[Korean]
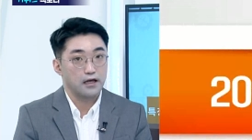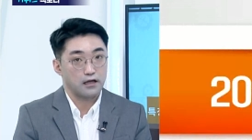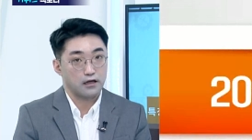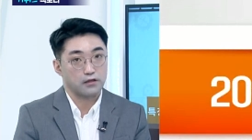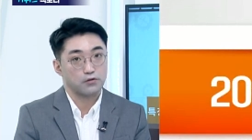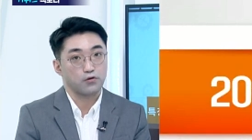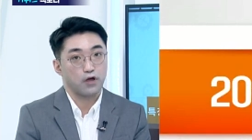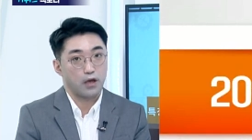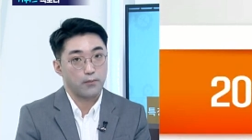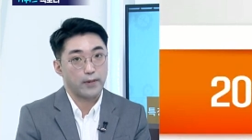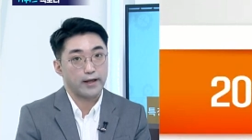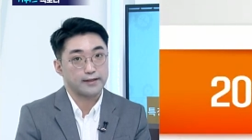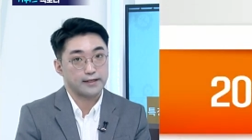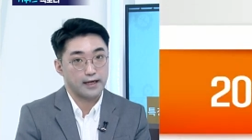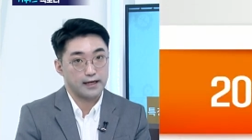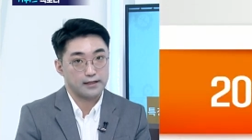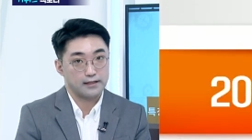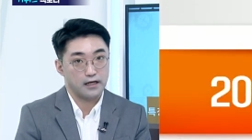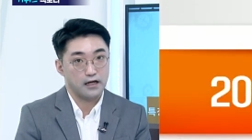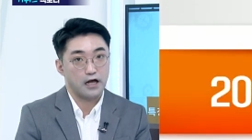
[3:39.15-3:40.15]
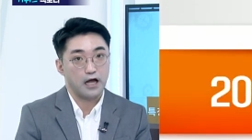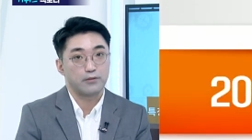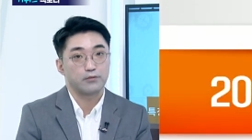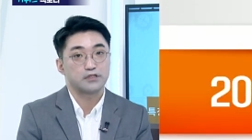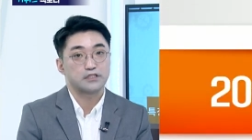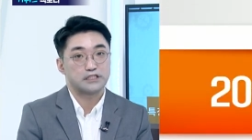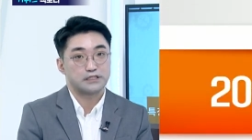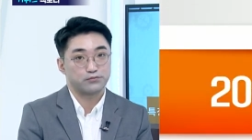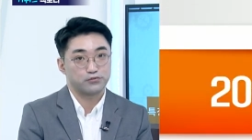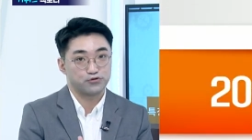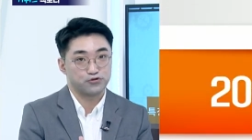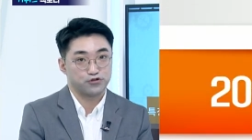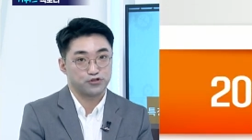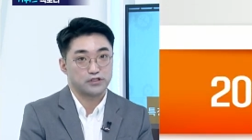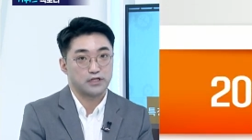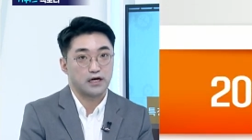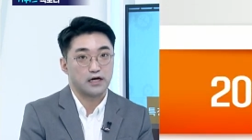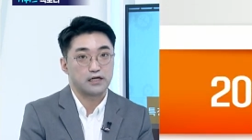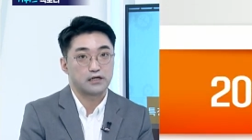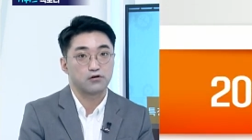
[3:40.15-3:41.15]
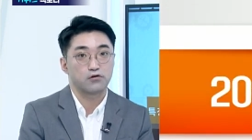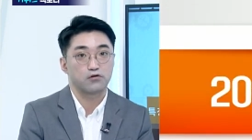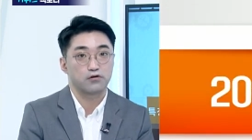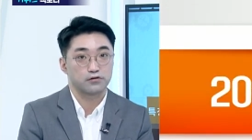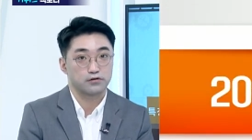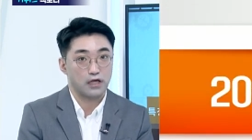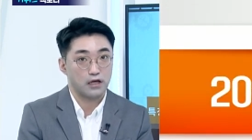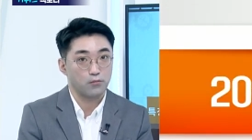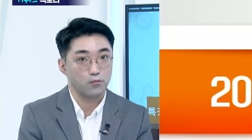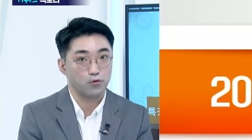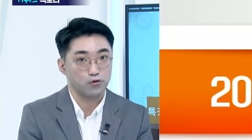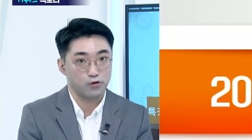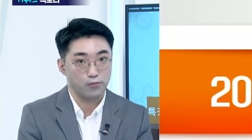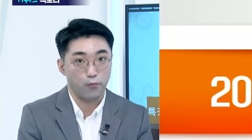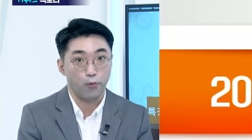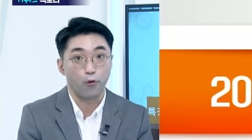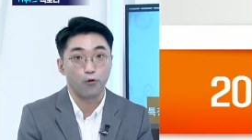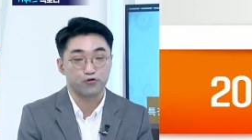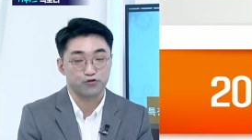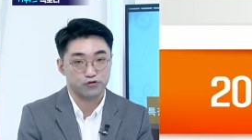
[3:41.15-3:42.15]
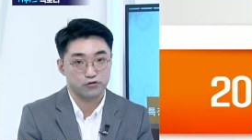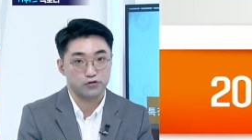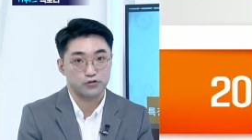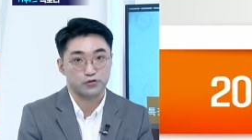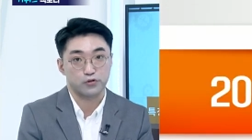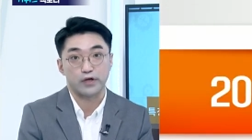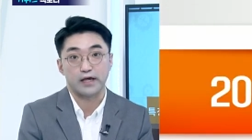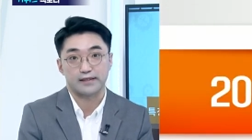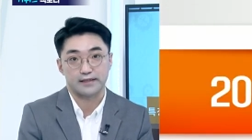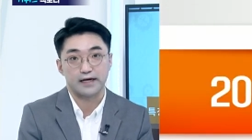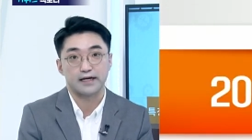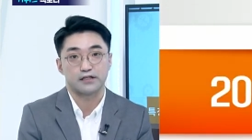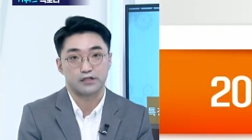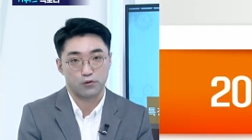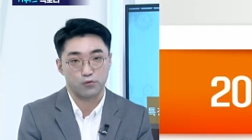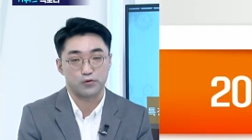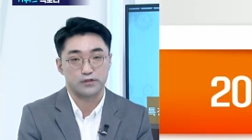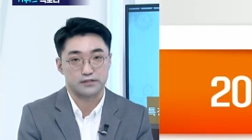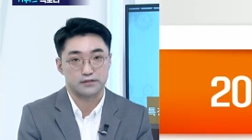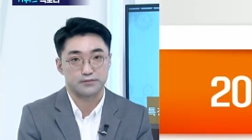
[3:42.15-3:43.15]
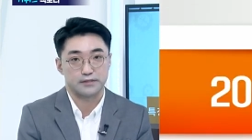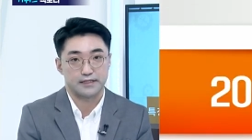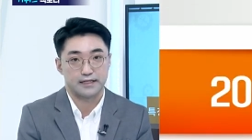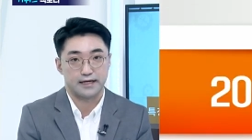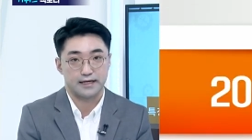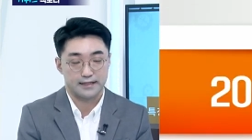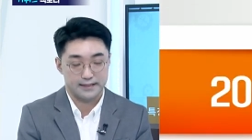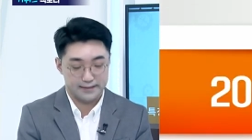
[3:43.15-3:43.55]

계속 M&A나 아니면 지분 투자 이런 것 음. 행보를 보여줄 것으로 예상이 되고 있습니다.